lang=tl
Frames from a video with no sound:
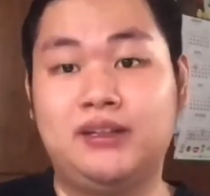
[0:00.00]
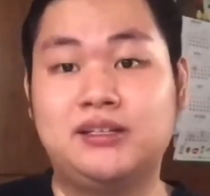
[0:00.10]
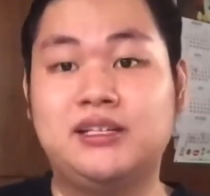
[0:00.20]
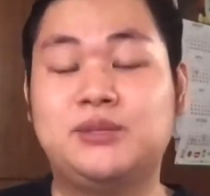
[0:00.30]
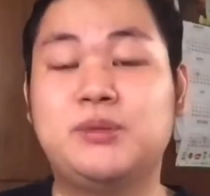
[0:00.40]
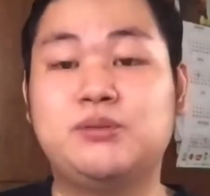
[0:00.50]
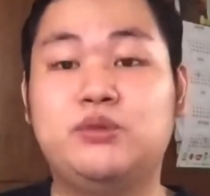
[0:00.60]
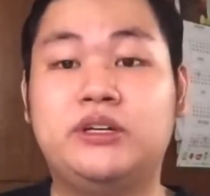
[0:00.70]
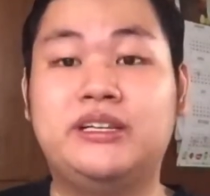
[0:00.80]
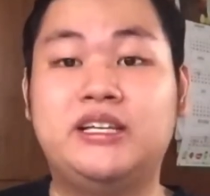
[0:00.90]
Since mas
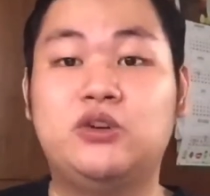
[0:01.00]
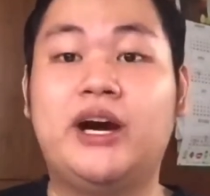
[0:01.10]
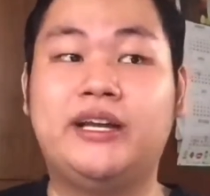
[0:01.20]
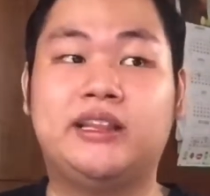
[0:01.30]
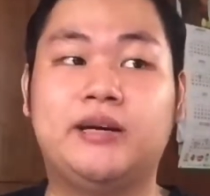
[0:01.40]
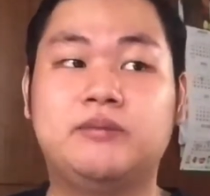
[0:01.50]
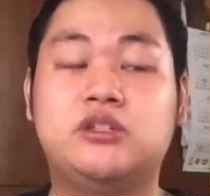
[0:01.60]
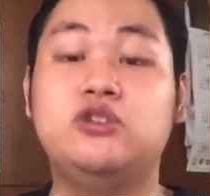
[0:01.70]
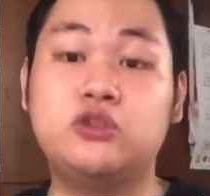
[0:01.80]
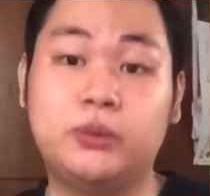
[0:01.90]
mura din yung items,
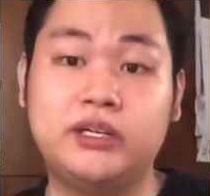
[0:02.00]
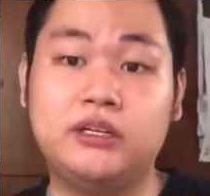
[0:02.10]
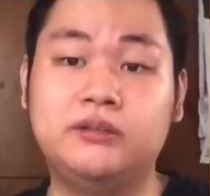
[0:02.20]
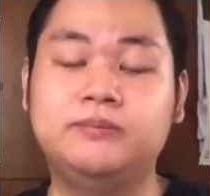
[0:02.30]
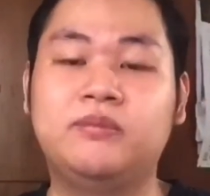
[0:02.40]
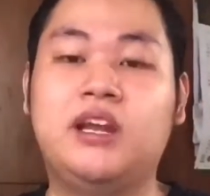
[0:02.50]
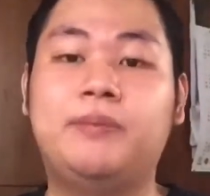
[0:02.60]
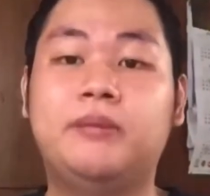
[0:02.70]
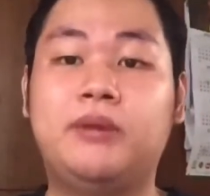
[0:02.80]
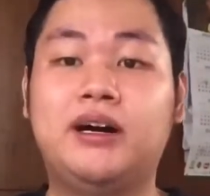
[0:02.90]
usually,
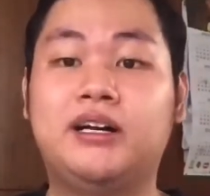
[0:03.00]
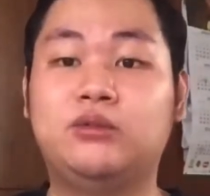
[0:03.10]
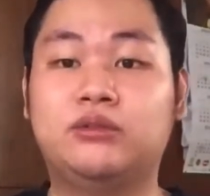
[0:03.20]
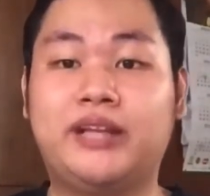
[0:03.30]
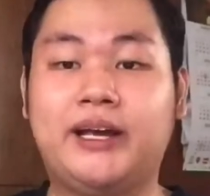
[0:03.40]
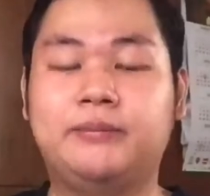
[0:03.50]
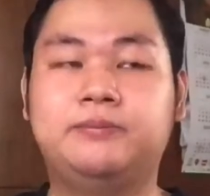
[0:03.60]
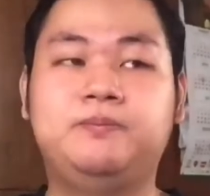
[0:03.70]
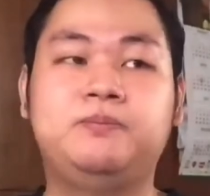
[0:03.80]
kapag mga ganong time,